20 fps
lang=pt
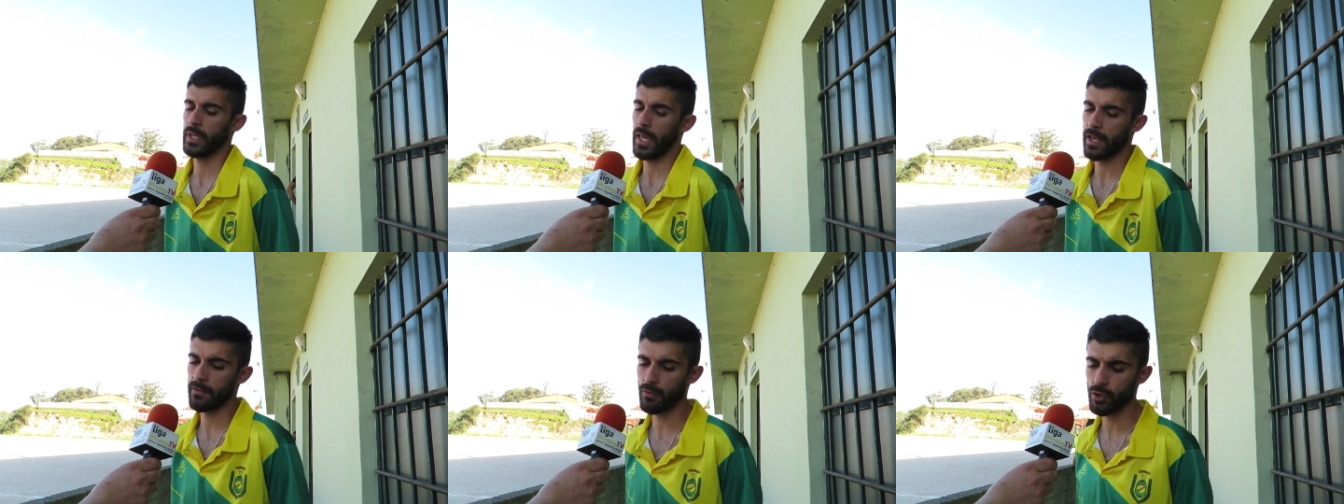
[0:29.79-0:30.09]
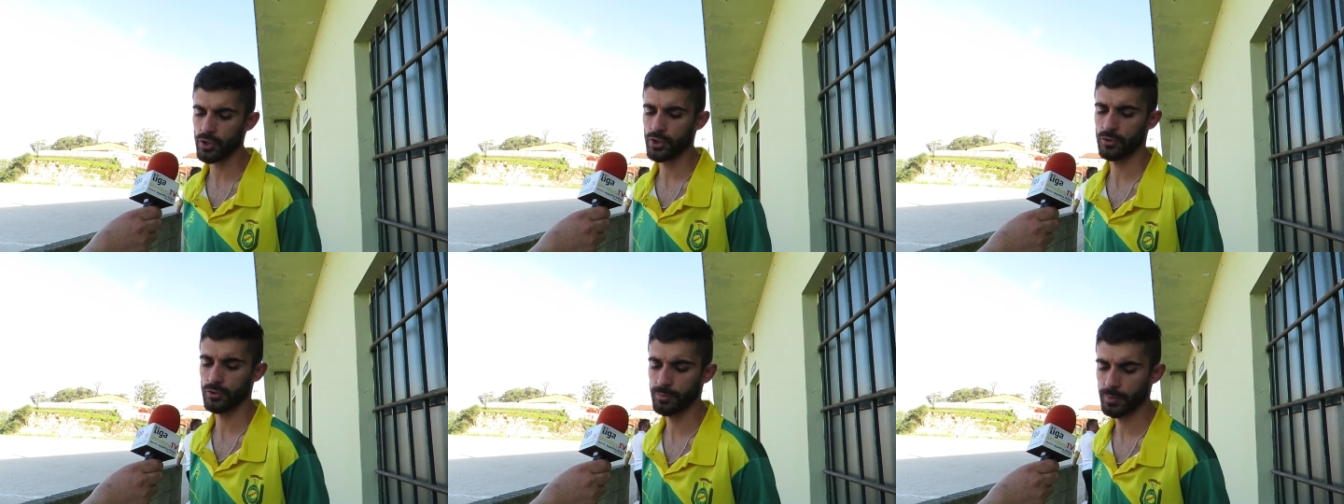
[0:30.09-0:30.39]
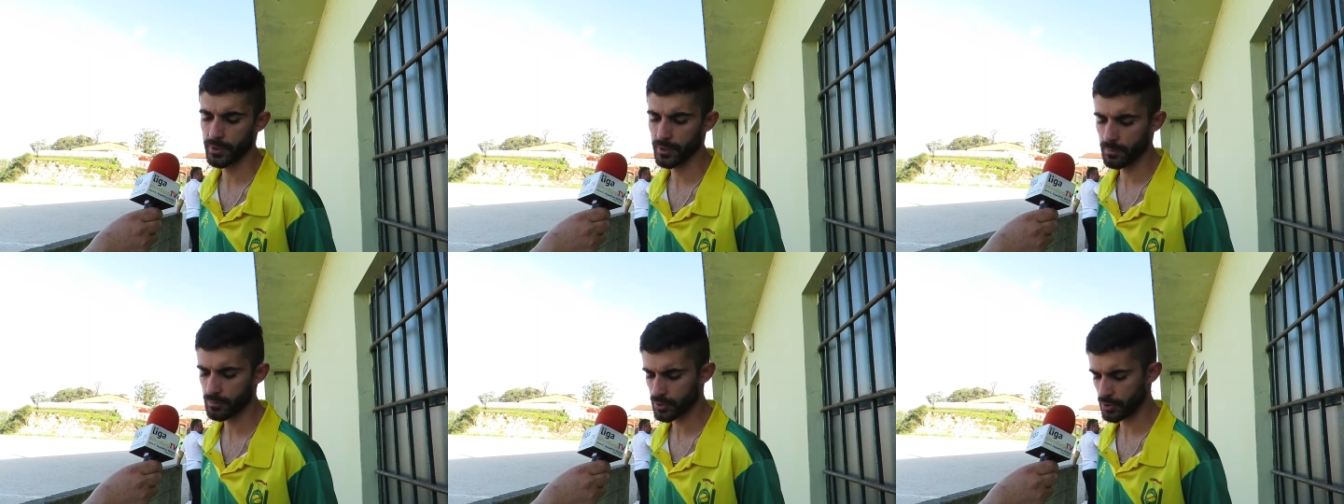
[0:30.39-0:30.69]
É lógico que não
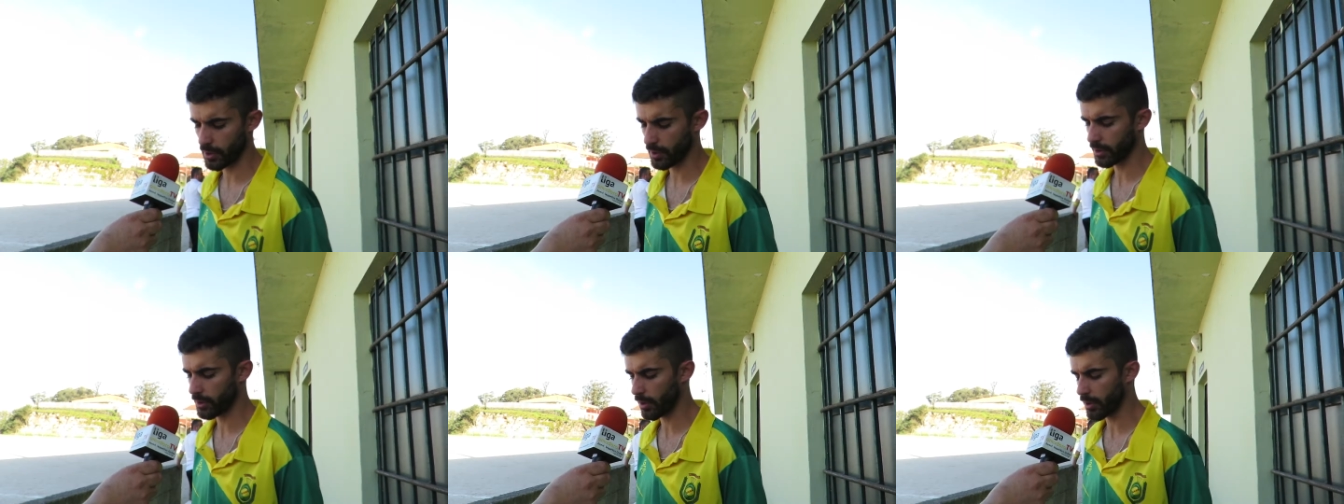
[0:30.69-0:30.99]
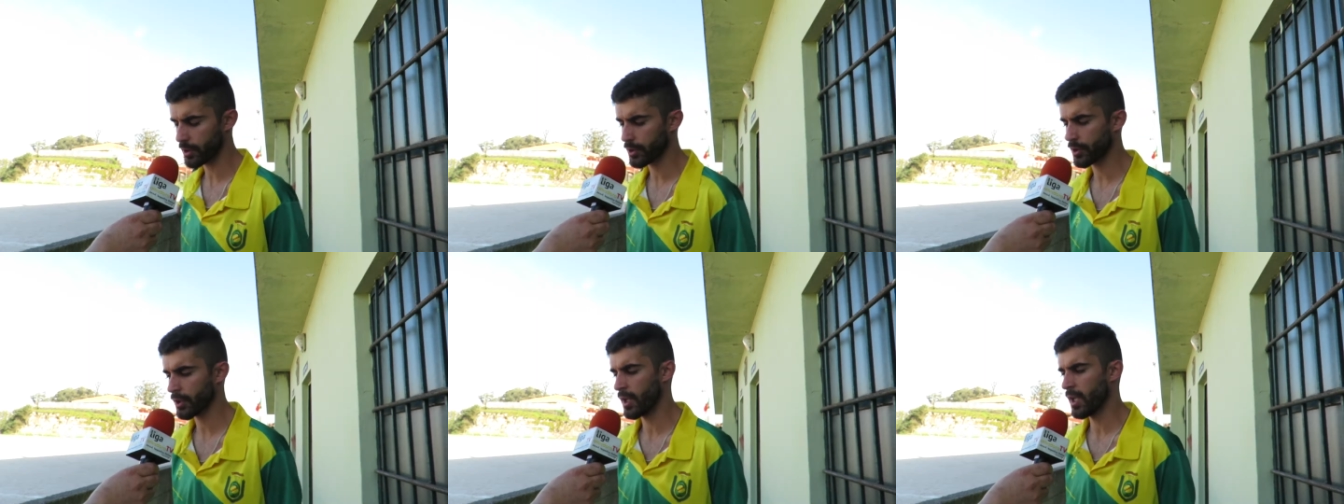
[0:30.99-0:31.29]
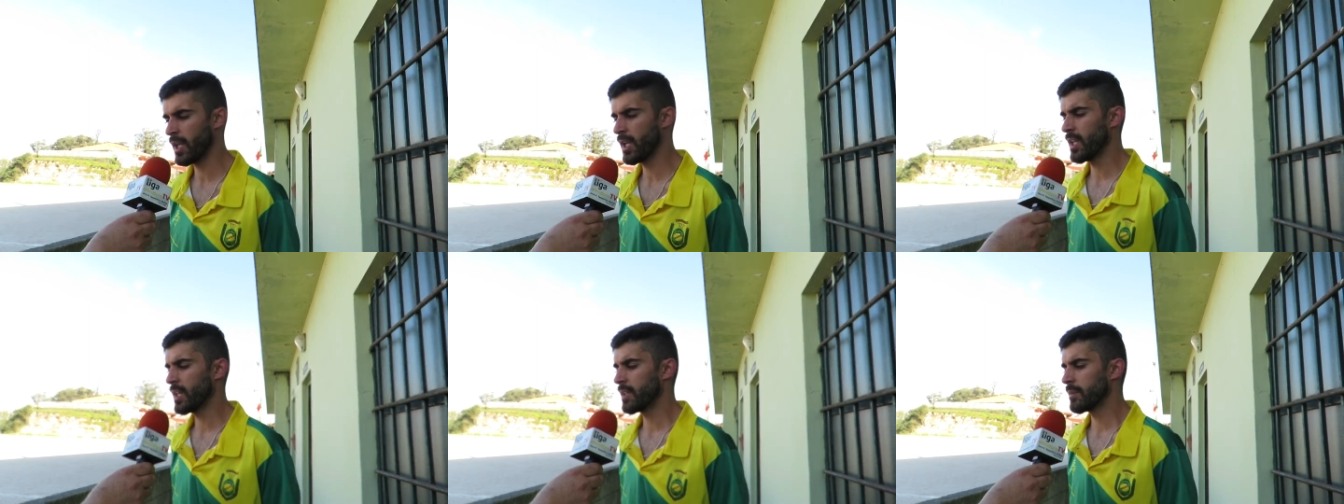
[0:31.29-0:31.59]
dependemos só de nós,
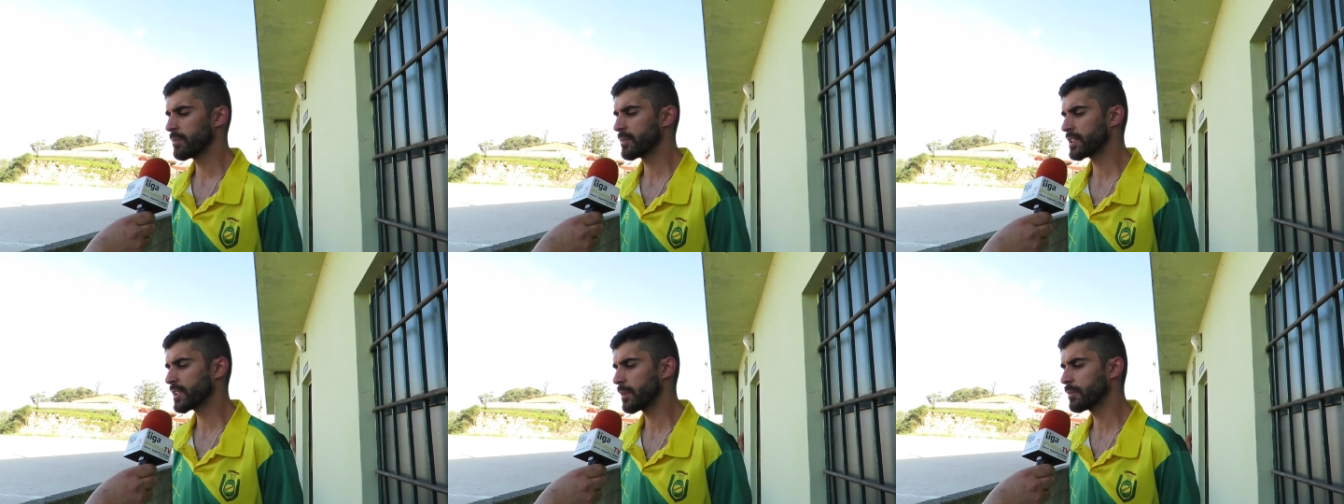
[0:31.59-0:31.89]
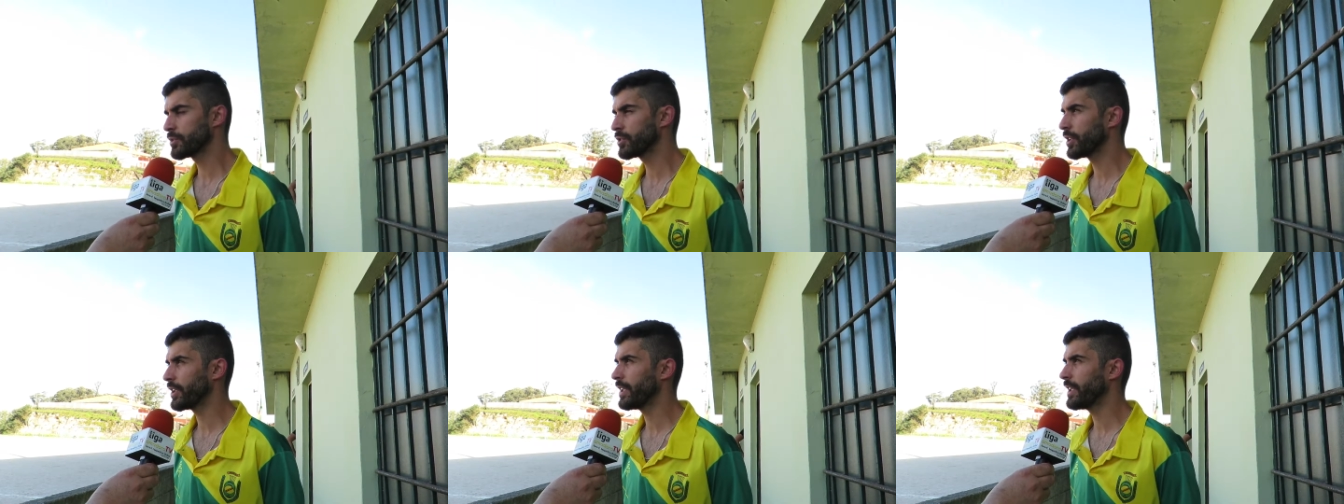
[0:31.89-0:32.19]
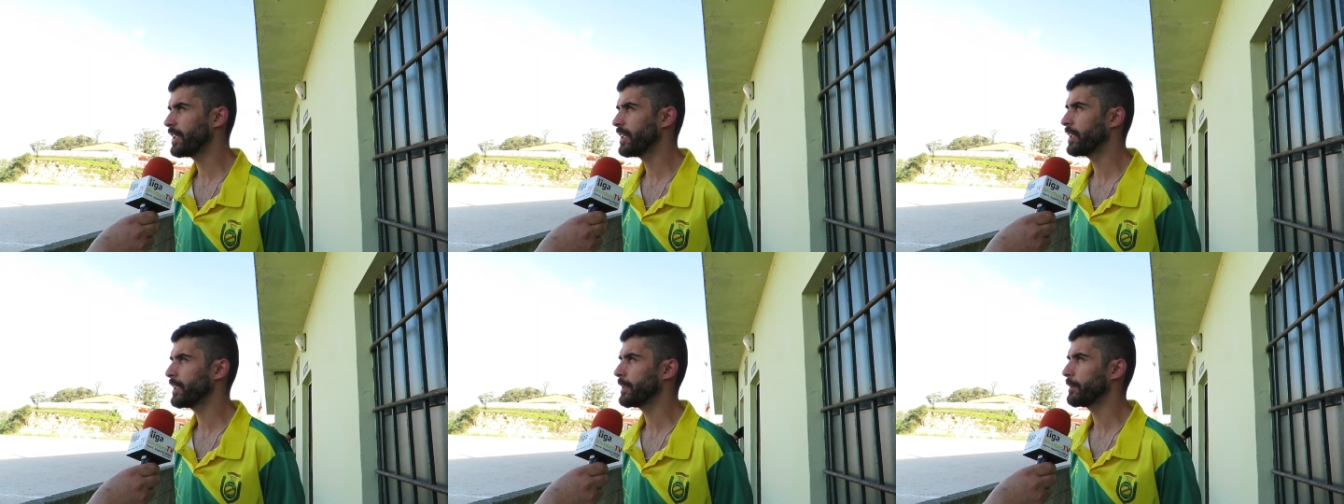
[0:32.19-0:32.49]
mas estamos
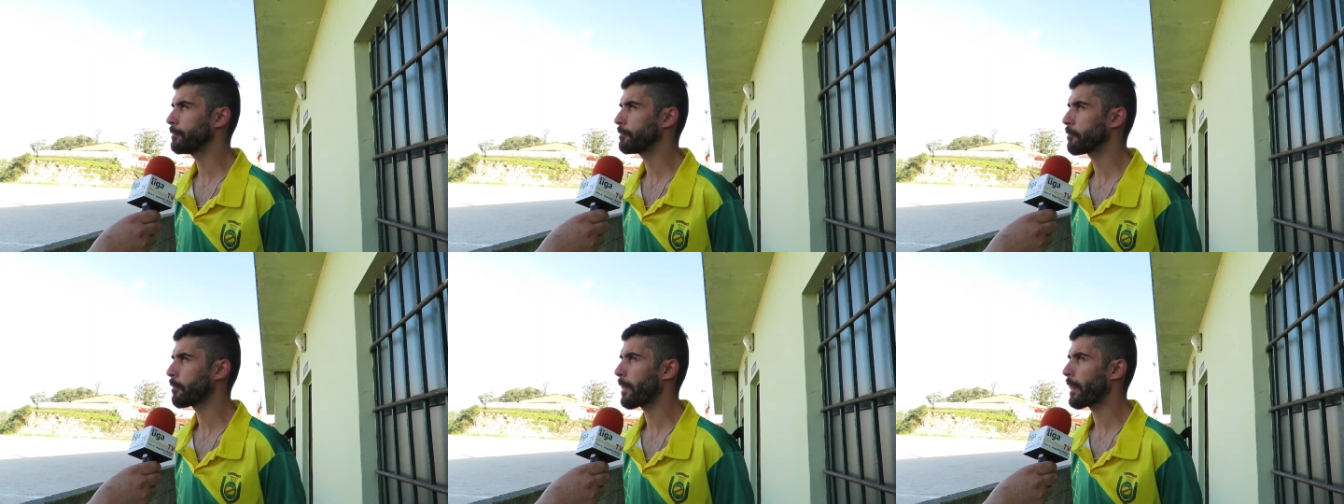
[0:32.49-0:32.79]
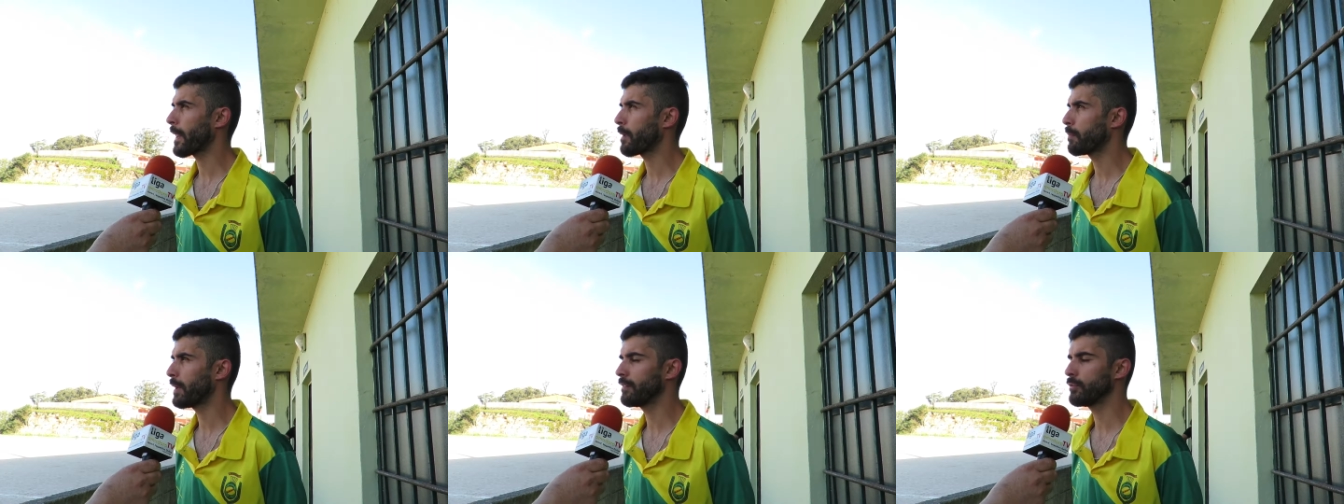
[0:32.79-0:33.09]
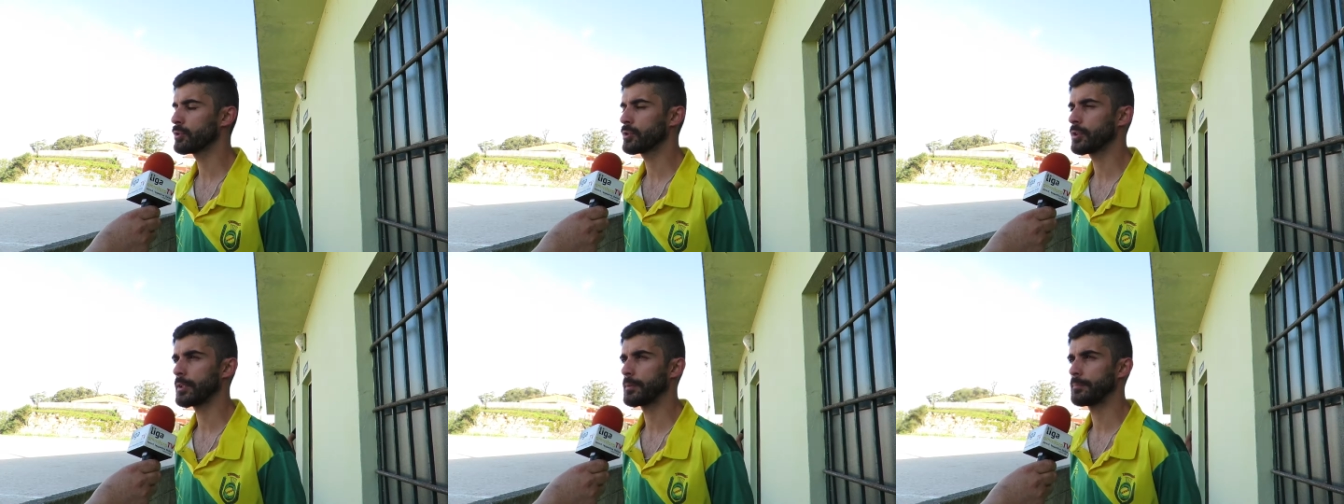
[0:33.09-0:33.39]
aí eh, para a
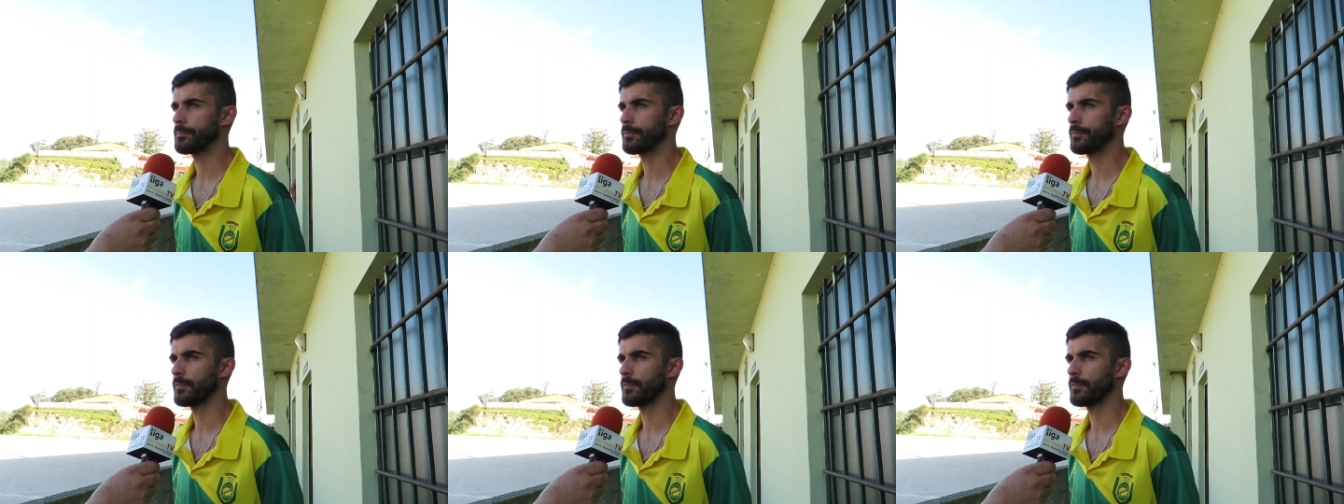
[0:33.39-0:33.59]
luta.